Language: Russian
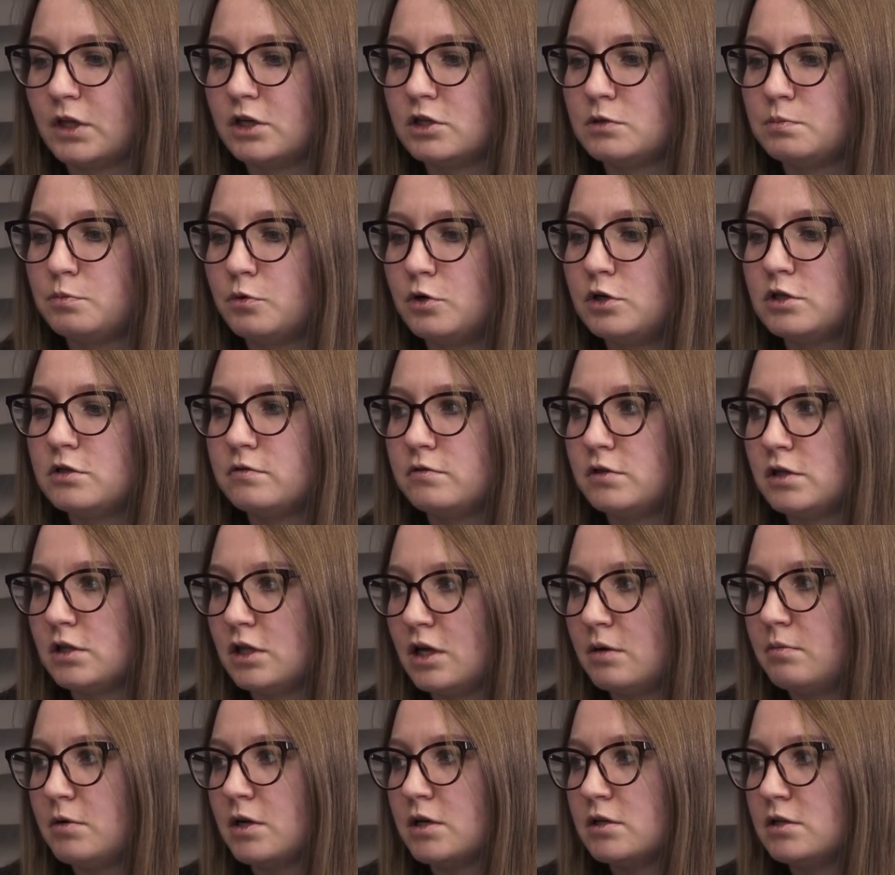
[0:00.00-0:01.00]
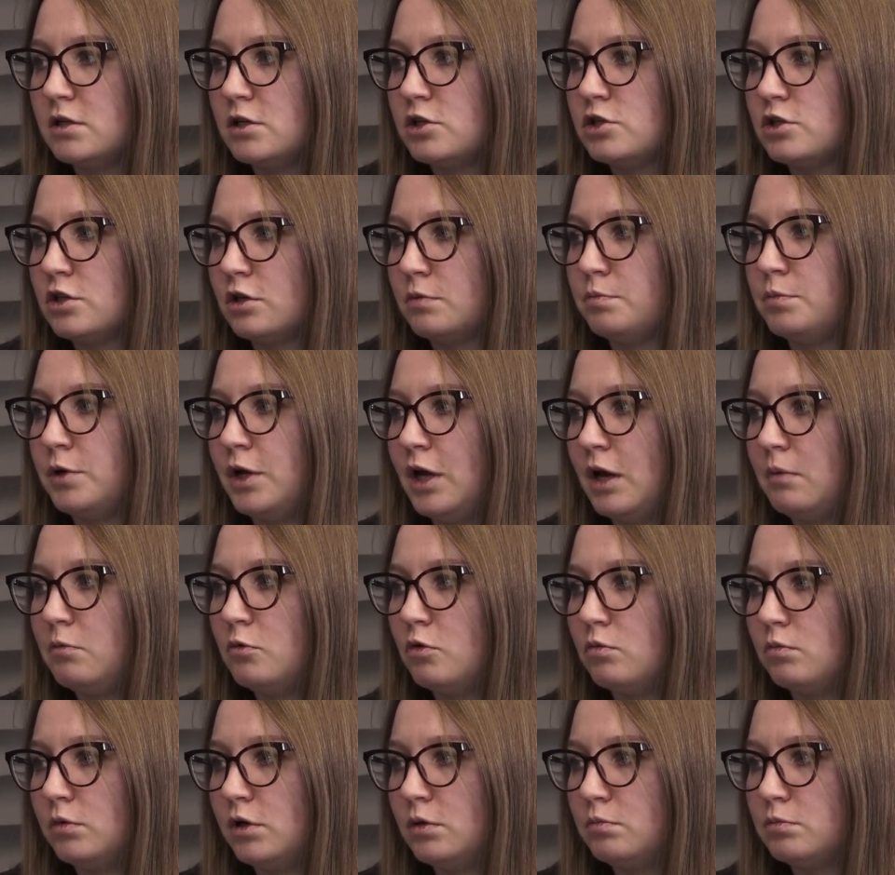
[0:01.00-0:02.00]
использование там различных
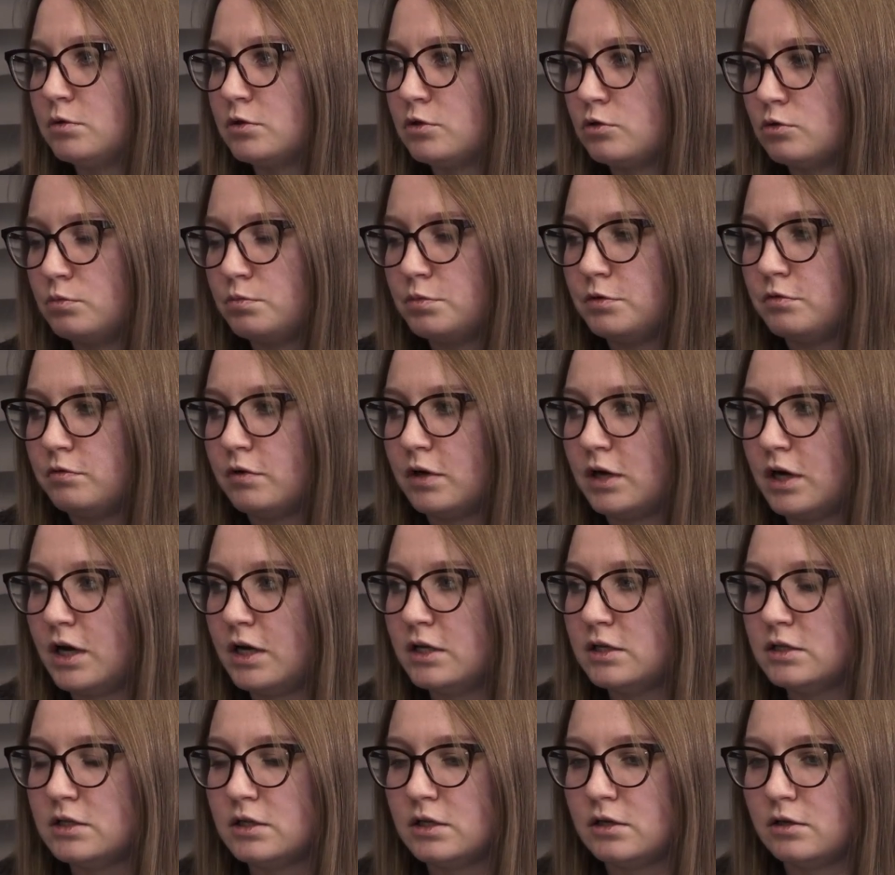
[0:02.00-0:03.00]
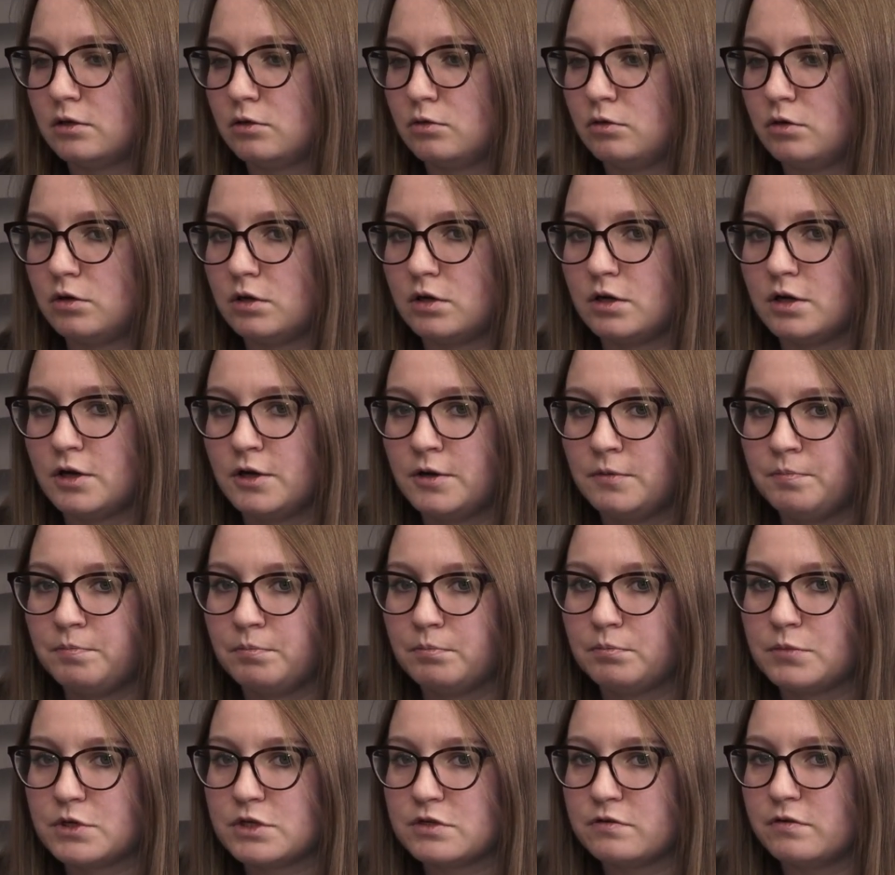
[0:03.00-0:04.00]
премиум либо супер вакансий, которые
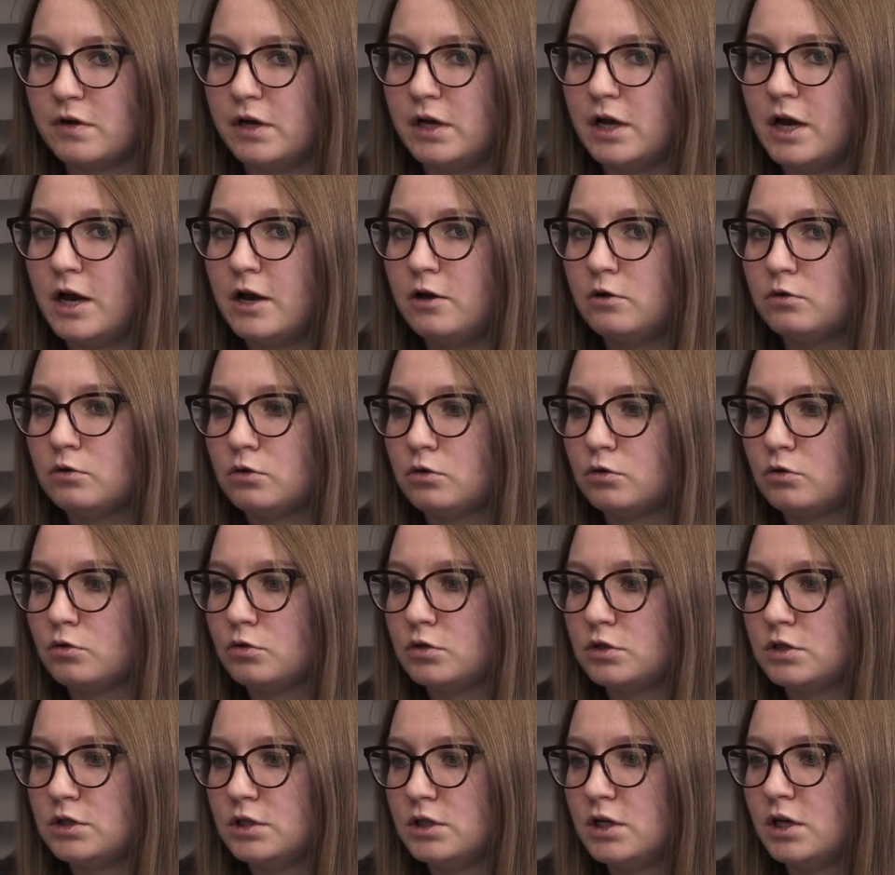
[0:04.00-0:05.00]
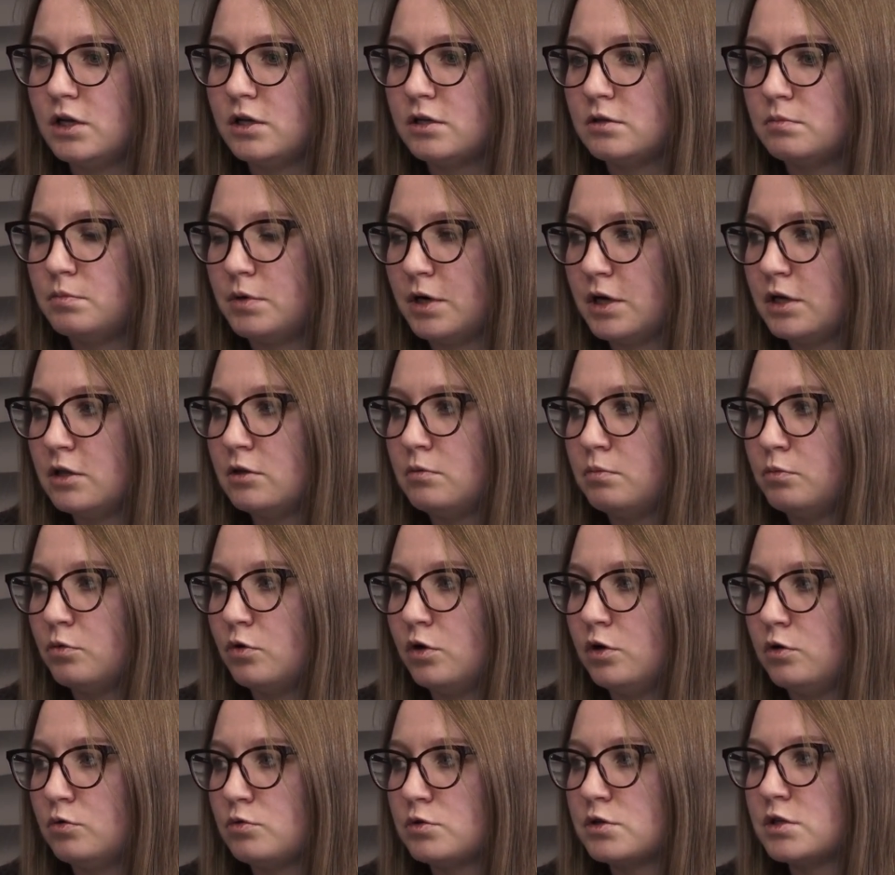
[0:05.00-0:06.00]
позволяют сделать бренд
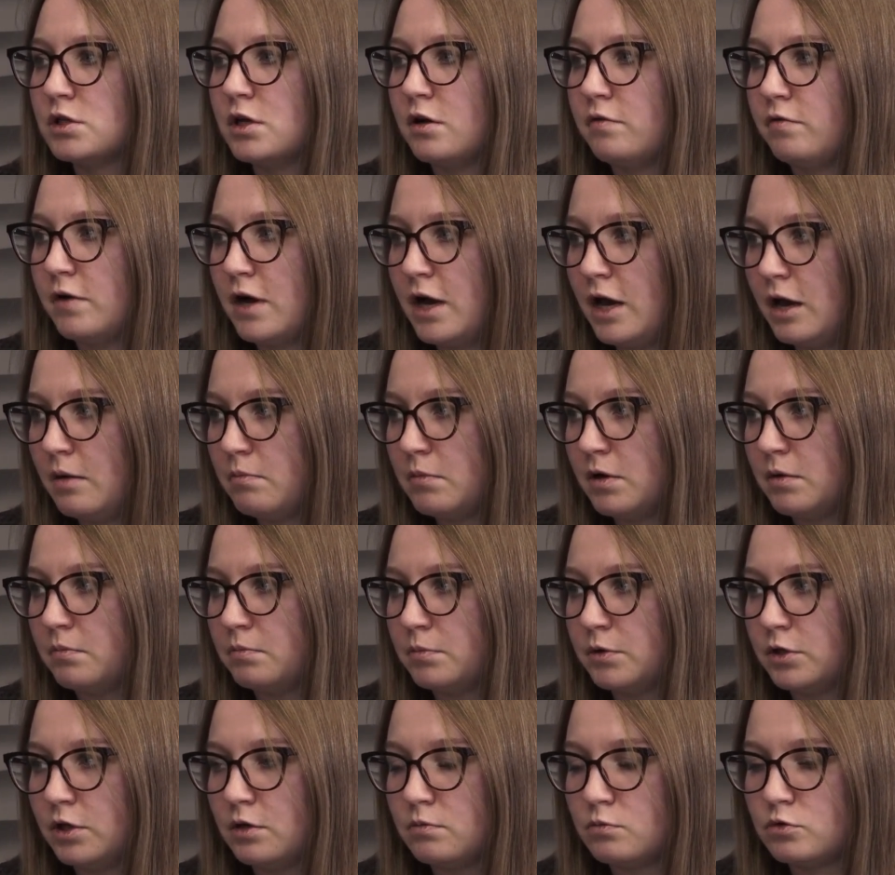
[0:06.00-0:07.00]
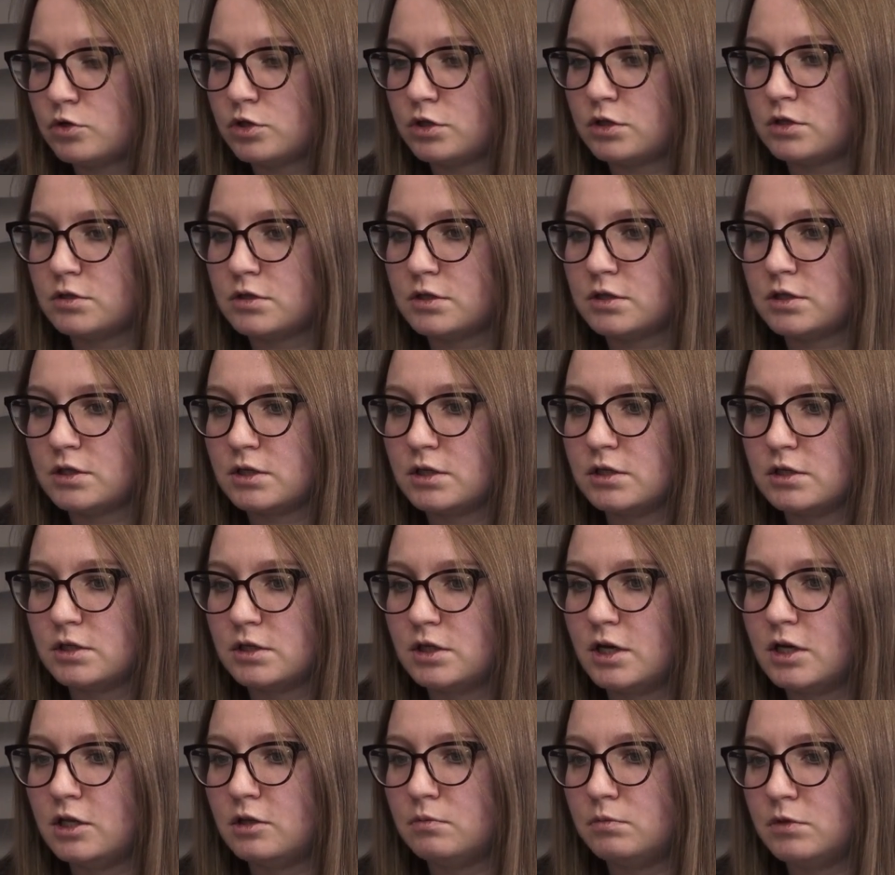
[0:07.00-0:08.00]
более узнаваемым, потому что с
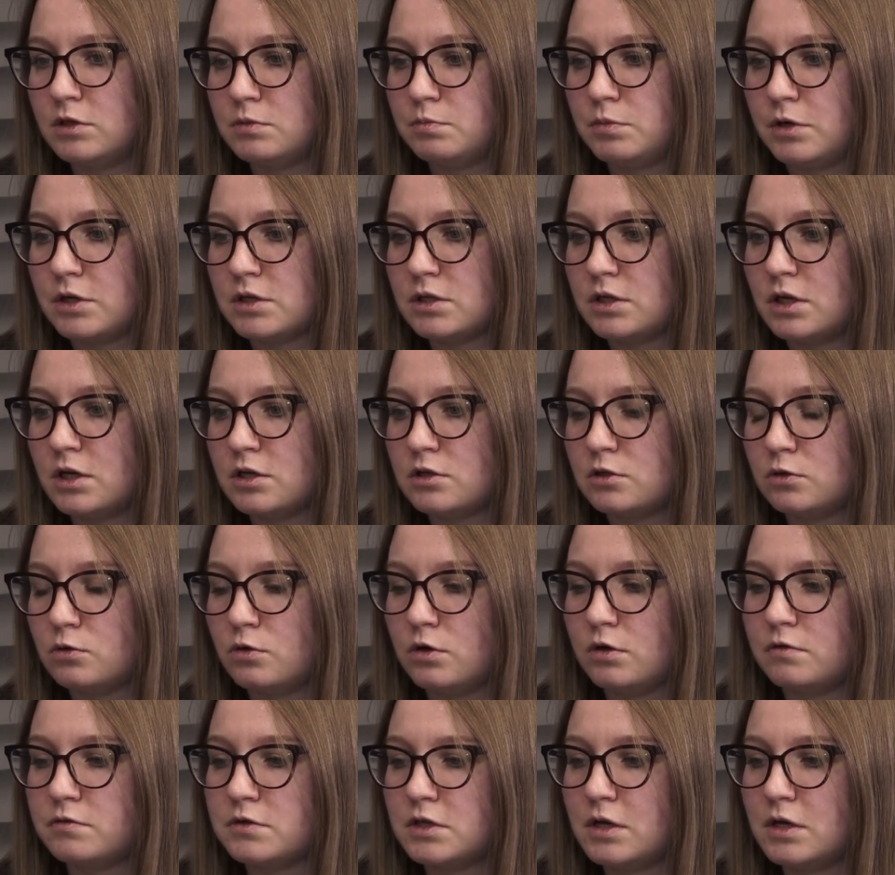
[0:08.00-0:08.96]
кандидатами есть простая история.